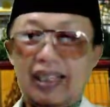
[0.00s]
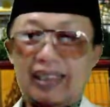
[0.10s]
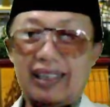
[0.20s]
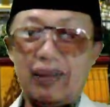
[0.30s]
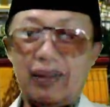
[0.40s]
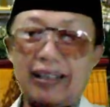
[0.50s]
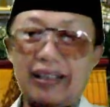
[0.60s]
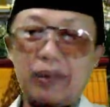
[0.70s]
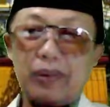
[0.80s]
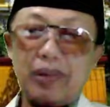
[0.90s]

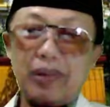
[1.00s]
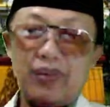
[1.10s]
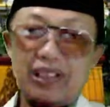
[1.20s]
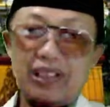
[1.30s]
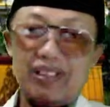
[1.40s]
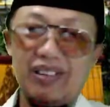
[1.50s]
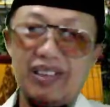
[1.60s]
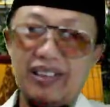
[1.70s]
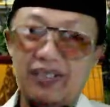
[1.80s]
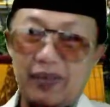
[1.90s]
Assalamualaikum
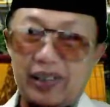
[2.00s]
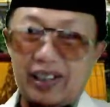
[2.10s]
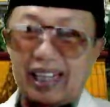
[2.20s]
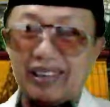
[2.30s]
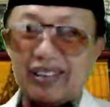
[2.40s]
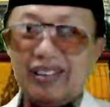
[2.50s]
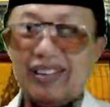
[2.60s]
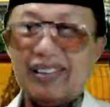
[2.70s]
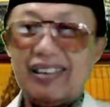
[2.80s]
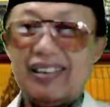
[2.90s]
warahmatullahi wabarakatuh.
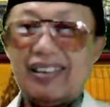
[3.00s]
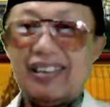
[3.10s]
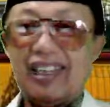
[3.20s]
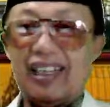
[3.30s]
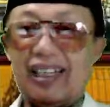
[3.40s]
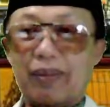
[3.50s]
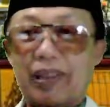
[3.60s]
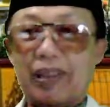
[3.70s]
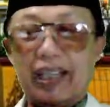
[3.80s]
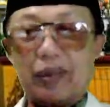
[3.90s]

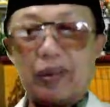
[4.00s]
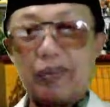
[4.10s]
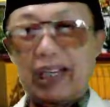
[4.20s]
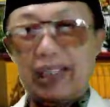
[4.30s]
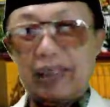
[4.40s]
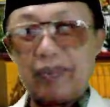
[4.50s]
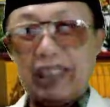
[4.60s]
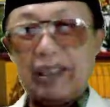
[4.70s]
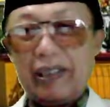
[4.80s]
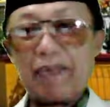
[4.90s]
Alhamdulillahirabbil
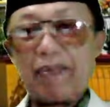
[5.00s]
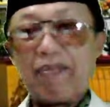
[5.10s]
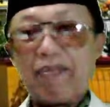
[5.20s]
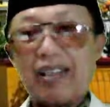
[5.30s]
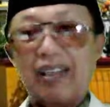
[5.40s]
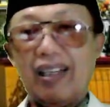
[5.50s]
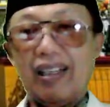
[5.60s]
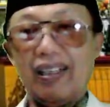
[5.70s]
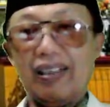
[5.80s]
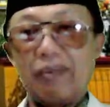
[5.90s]
alamin.
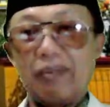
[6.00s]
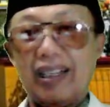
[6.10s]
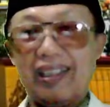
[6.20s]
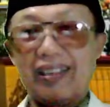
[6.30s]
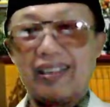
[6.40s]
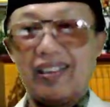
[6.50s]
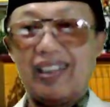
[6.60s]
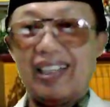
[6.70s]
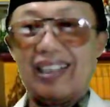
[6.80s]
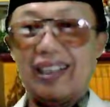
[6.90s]
Allahumma
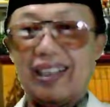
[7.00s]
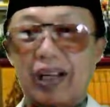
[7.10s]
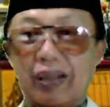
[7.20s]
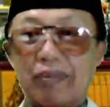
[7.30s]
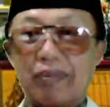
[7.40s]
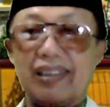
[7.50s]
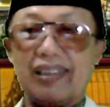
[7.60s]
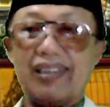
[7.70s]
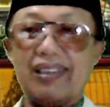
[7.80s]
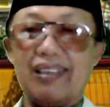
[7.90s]
sholli ala Muhammad
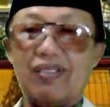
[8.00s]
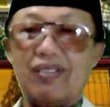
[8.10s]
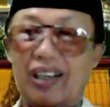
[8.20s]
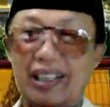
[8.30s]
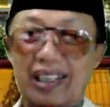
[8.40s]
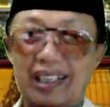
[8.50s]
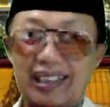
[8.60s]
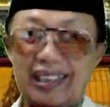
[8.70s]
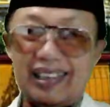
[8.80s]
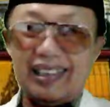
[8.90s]
wa ala
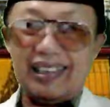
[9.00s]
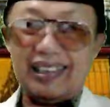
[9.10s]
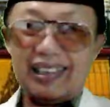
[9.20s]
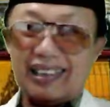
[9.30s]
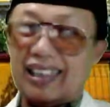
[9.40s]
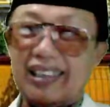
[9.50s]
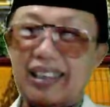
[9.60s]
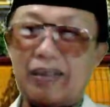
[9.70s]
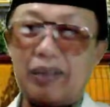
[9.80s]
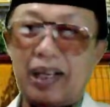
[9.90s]
ali
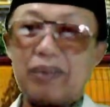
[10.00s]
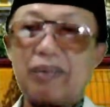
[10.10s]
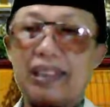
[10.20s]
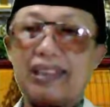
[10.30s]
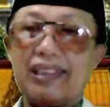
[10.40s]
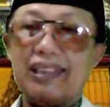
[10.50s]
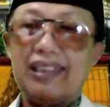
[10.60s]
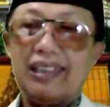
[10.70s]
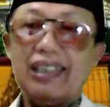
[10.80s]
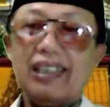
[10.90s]
Sayyidina Muhammad.
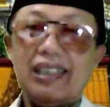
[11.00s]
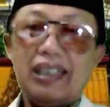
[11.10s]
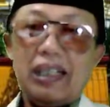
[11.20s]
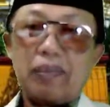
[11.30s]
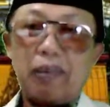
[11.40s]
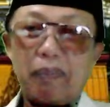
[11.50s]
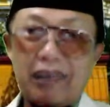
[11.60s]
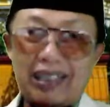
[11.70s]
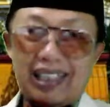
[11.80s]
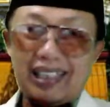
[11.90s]

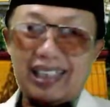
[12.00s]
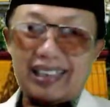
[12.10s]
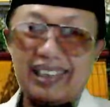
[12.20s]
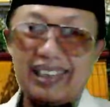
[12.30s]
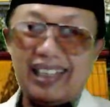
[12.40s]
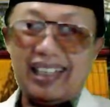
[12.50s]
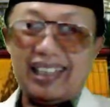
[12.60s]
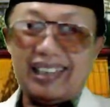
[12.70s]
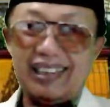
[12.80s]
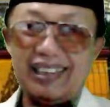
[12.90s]
Pemirsa
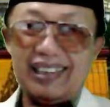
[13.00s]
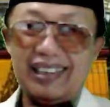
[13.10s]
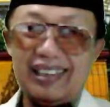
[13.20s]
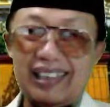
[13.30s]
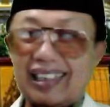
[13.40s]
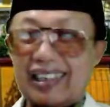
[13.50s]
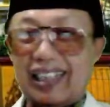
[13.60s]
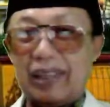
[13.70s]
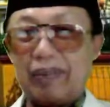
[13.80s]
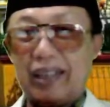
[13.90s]
tercinta yang
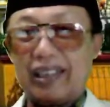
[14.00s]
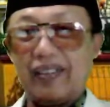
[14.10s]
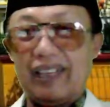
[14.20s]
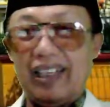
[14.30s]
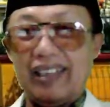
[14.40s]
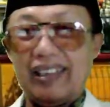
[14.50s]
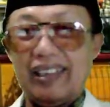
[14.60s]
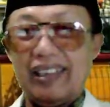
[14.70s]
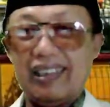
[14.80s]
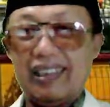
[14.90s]
dirahmati oleh Allah,